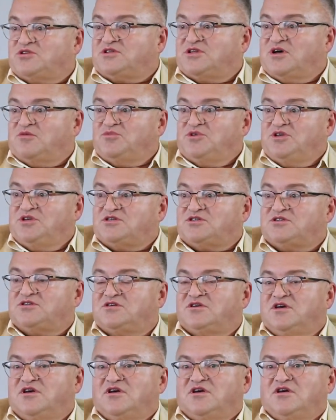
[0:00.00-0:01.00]
Там есть
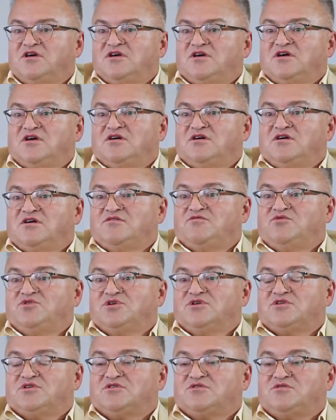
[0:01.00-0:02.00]
э, вот
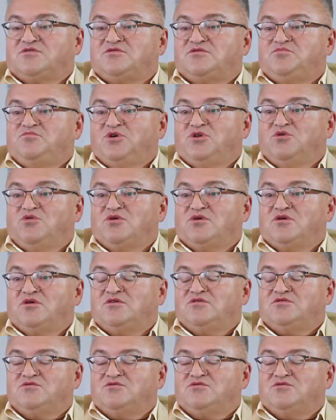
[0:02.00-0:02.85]
этот белок,